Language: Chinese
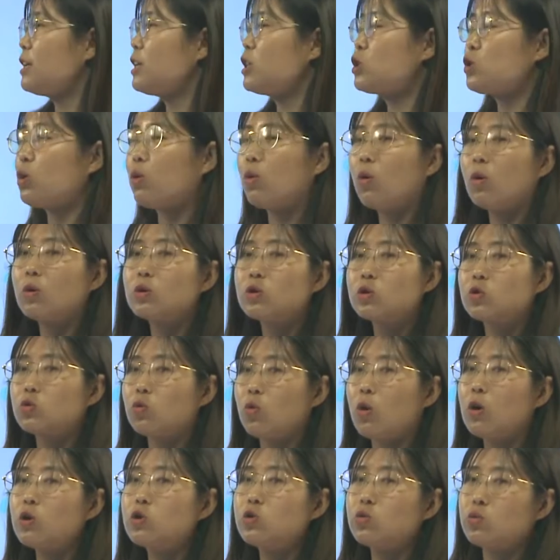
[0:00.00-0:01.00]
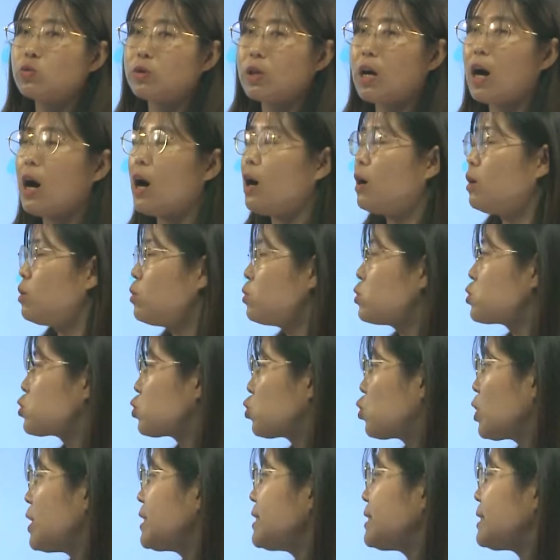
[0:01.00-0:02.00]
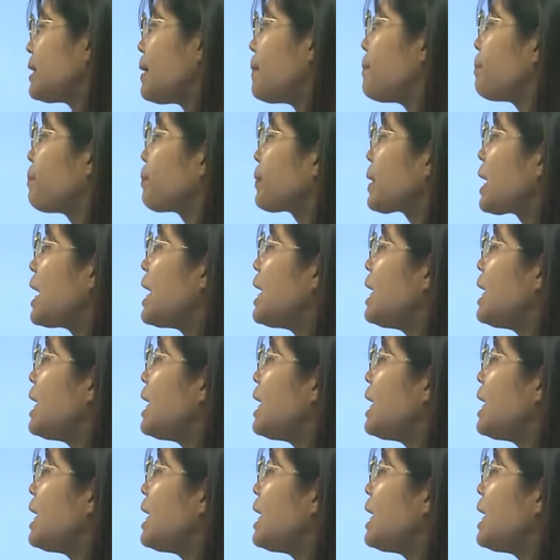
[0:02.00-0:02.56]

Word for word: 一种所属的物主关系。